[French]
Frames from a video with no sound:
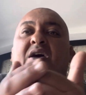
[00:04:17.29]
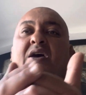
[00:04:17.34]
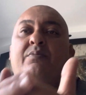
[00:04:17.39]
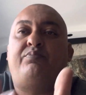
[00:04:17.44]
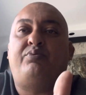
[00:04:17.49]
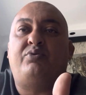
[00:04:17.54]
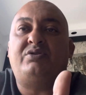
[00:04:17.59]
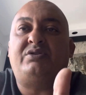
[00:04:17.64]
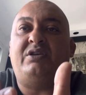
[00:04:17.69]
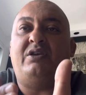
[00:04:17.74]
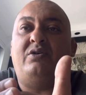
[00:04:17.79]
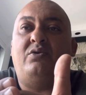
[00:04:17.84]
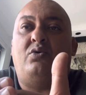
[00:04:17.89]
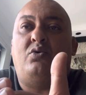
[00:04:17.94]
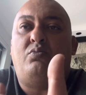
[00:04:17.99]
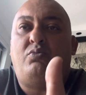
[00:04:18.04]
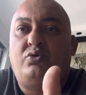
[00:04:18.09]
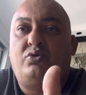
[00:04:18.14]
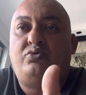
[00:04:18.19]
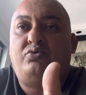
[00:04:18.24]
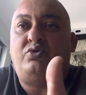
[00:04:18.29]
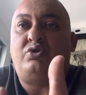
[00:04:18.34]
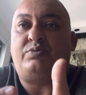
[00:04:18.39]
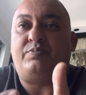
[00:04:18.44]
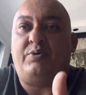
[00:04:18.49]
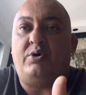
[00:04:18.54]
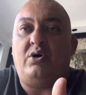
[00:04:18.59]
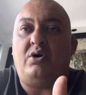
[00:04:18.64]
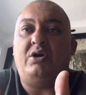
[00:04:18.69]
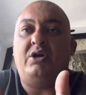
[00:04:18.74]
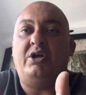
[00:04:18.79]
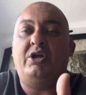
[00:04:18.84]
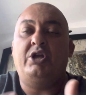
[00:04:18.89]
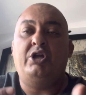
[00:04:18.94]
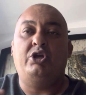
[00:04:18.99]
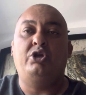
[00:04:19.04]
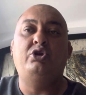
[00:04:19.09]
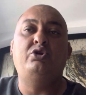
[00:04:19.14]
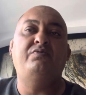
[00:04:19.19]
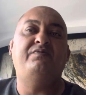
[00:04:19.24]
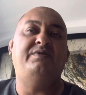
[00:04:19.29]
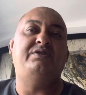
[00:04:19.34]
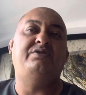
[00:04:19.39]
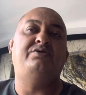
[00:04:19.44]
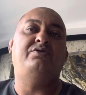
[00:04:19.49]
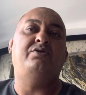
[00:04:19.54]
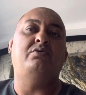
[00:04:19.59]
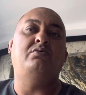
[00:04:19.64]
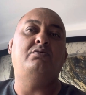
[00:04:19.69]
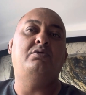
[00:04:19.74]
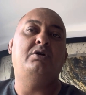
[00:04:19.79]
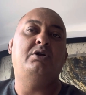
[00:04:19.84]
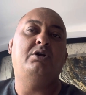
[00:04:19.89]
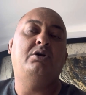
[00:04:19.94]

imposer au monde du sport une vision